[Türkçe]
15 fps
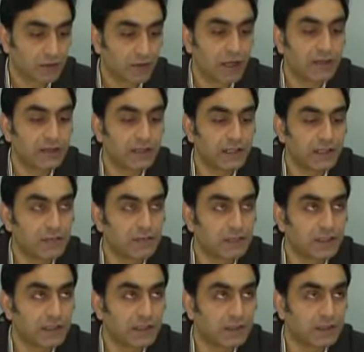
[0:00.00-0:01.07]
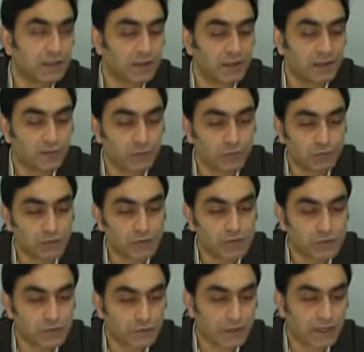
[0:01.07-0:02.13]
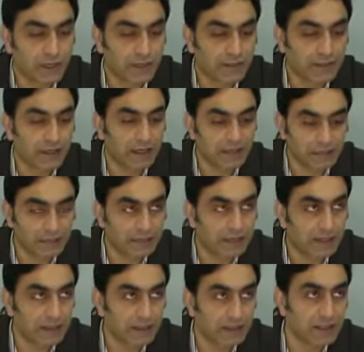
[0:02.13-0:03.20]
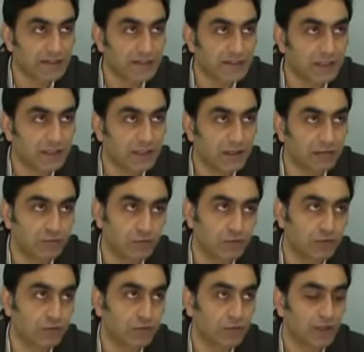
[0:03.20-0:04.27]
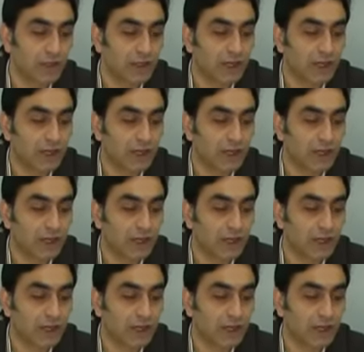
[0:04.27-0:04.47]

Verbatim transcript: Kur'an-ı Kerim'deki bütün surelerde anlatılan gerçeklik budur.